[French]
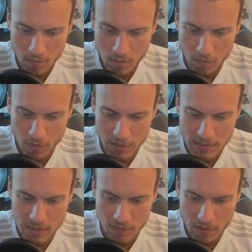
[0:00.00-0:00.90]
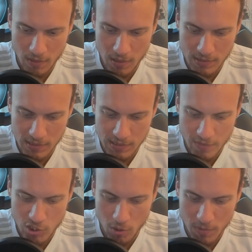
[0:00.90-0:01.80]
On va re-esquiver. Ah, ça, ça
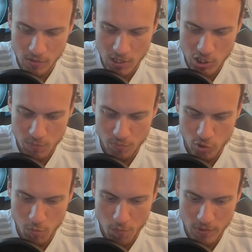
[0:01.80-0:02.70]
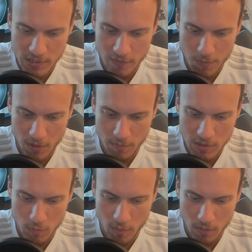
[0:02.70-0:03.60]
va être chiant parce que là, plus, je peux plus esquiver pendant un
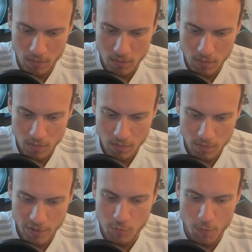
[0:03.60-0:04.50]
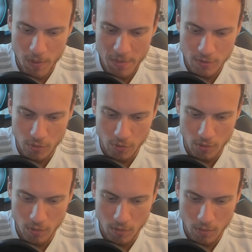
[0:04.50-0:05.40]
petit moment. Enfin, je peux pas mettre
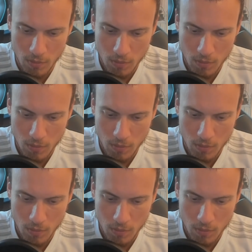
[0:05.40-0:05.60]
de...